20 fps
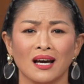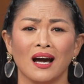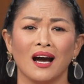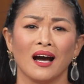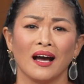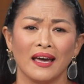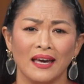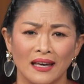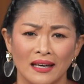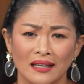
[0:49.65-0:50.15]
ng
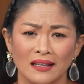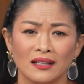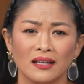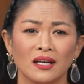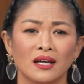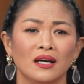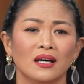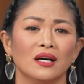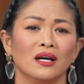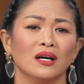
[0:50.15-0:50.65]
anghel
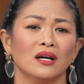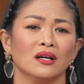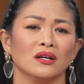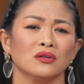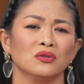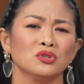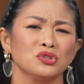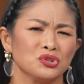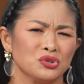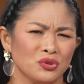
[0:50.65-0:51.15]

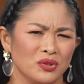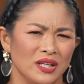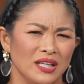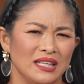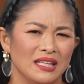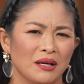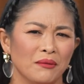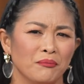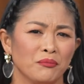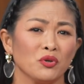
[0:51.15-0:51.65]
gusto rin
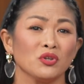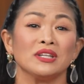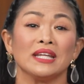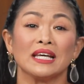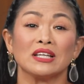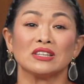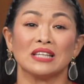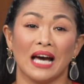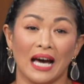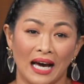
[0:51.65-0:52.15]
niyang
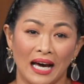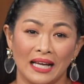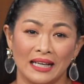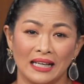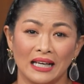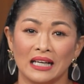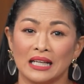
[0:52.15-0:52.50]
protektahan